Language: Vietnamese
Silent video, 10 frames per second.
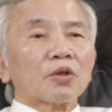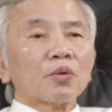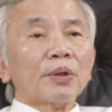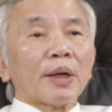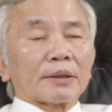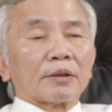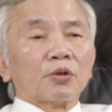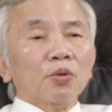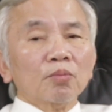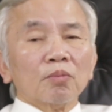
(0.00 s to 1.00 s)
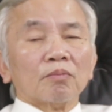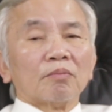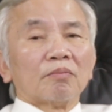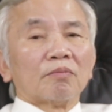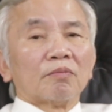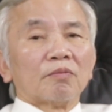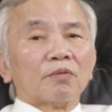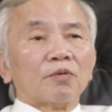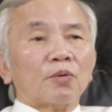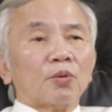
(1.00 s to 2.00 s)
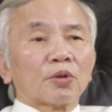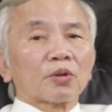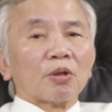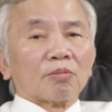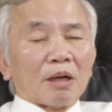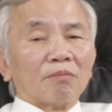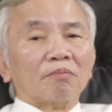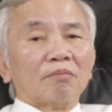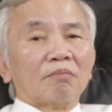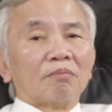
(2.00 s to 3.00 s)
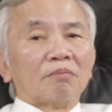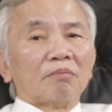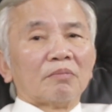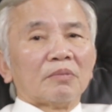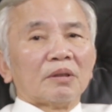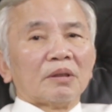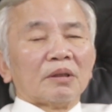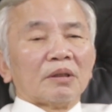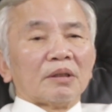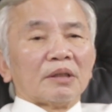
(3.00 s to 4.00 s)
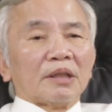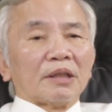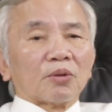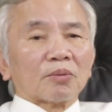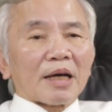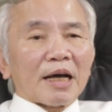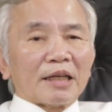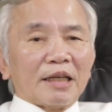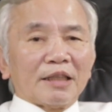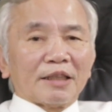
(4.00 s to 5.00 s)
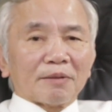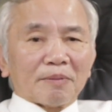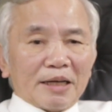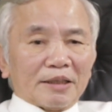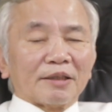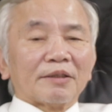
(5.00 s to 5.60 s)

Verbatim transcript: quy hoạch chung phục vụ cho cộng đồng thì chúng ta nên chấp hành